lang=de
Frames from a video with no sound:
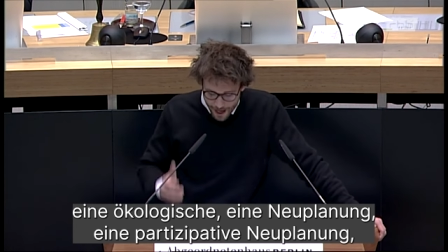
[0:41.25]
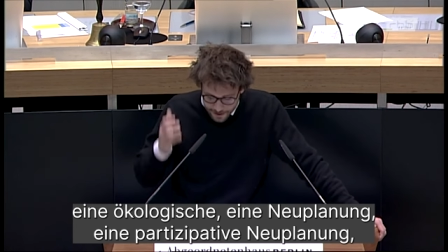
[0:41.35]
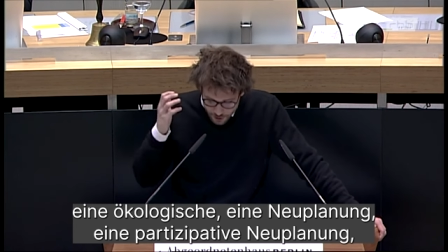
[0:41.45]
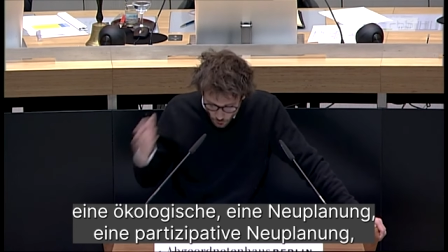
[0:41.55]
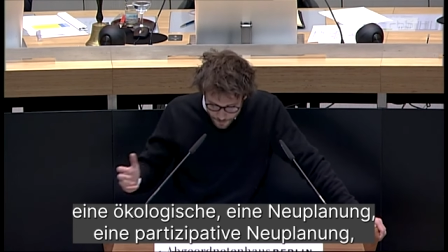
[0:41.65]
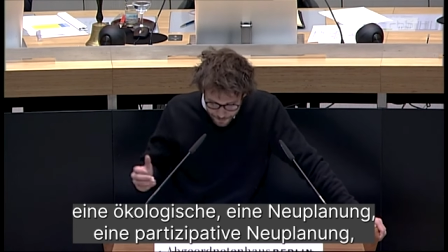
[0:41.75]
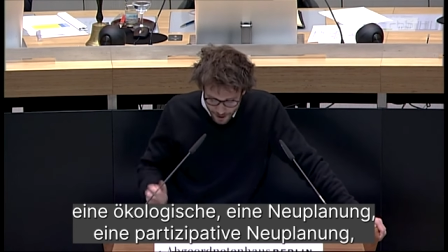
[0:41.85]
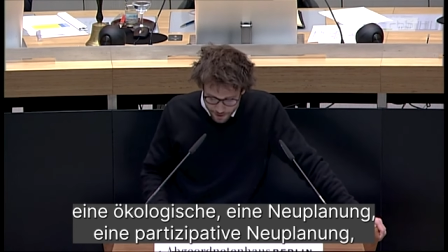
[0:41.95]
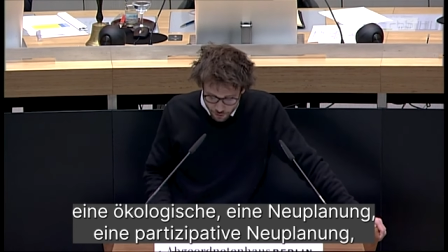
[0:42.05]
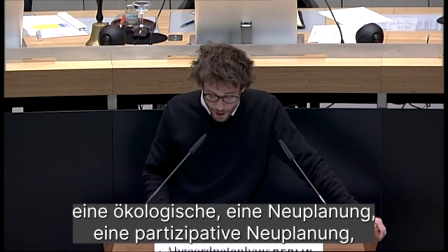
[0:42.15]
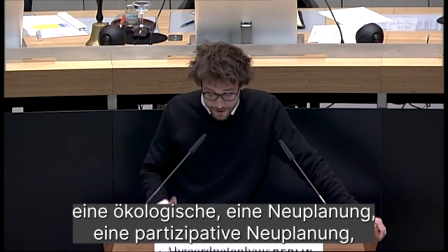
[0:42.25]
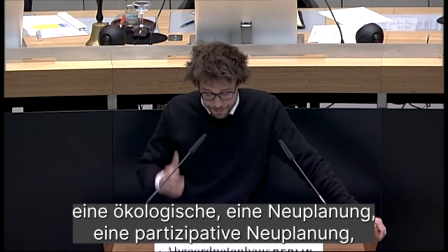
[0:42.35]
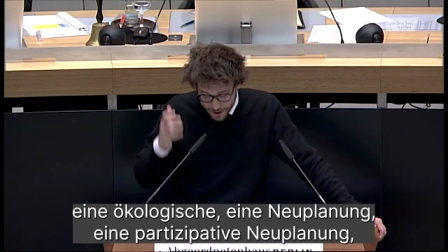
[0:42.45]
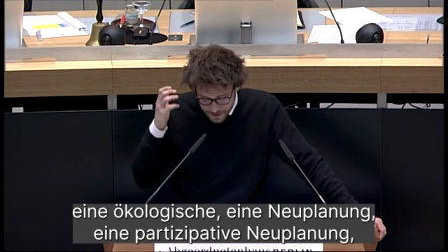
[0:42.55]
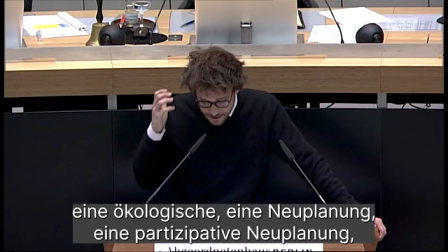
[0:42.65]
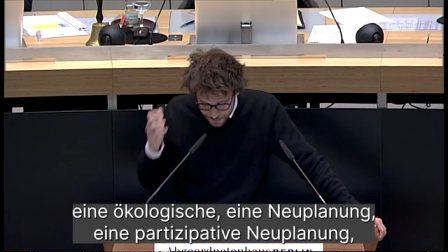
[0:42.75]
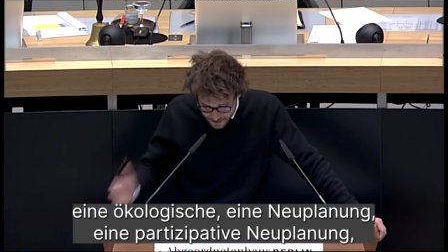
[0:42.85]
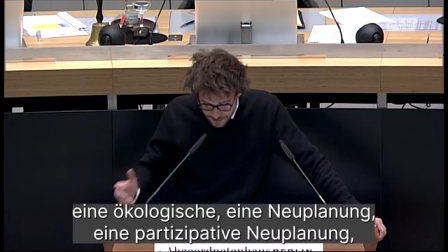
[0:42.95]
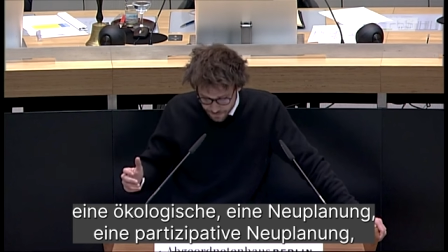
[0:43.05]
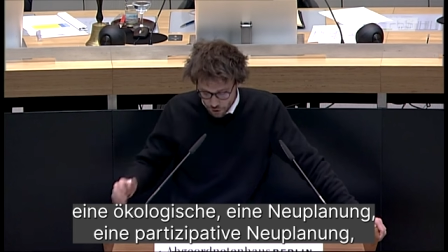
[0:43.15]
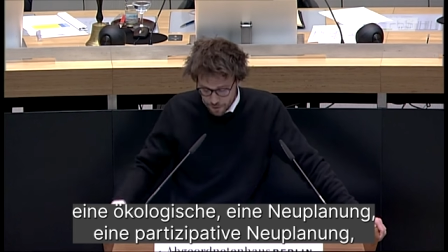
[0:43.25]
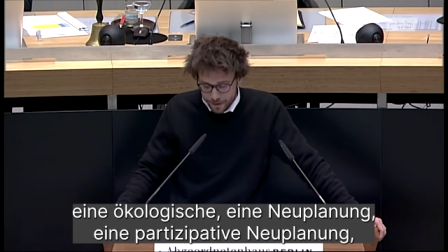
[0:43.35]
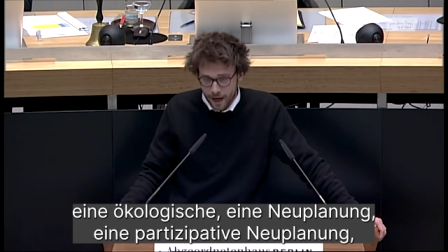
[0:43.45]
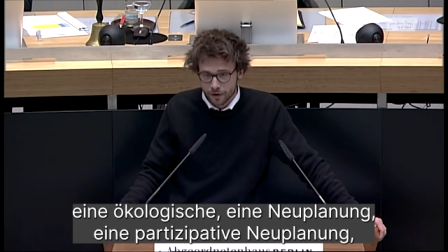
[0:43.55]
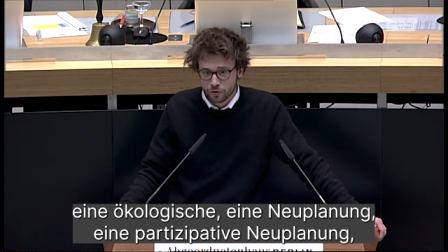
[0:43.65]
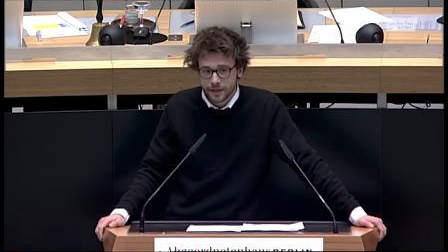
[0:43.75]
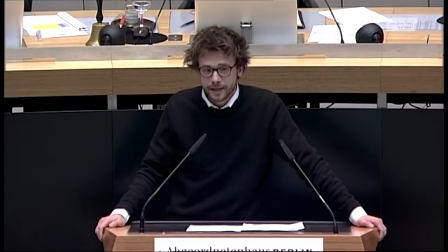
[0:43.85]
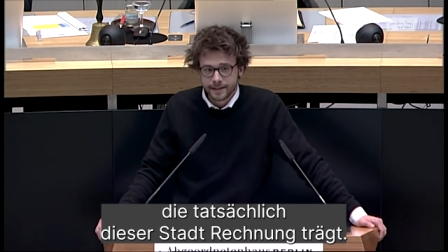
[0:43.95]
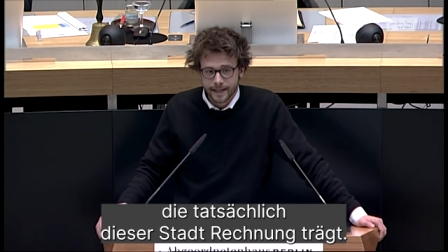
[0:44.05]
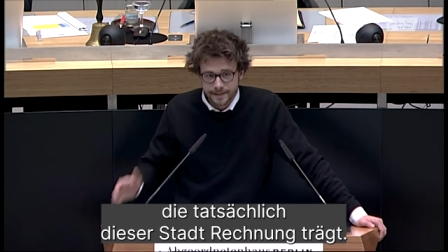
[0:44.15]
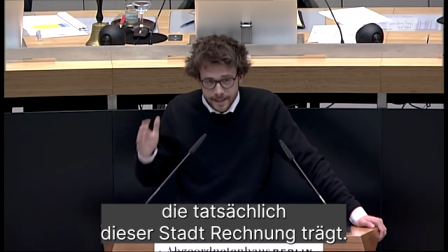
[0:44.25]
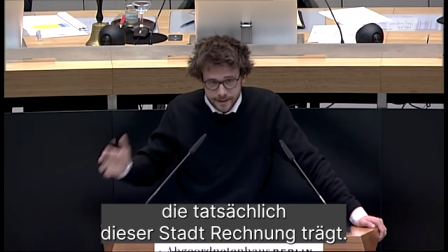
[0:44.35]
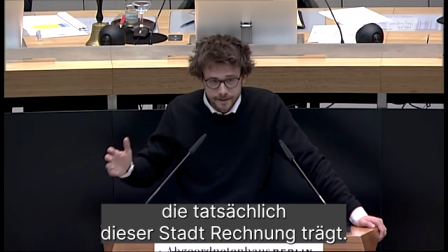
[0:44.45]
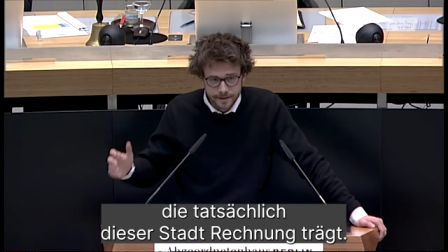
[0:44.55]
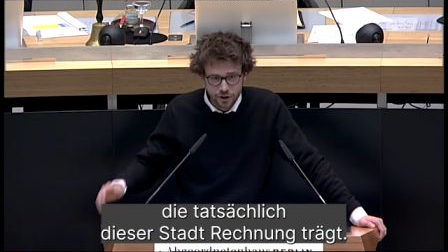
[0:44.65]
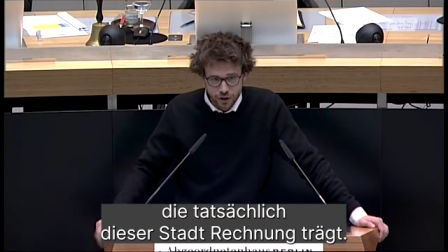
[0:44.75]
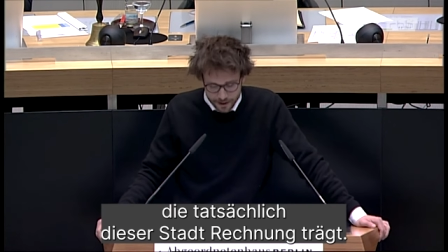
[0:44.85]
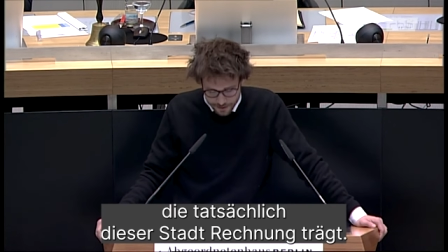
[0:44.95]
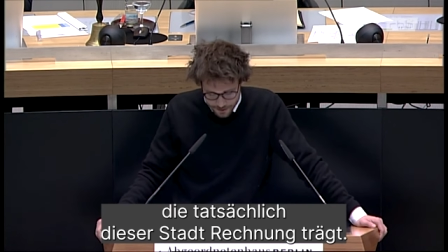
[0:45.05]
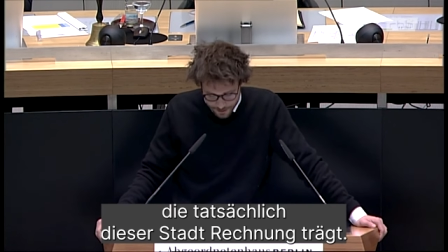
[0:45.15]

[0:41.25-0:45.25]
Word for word: eine Neuplanung, eine partizipative Neuplanung, die tatsächlich dieser Stadt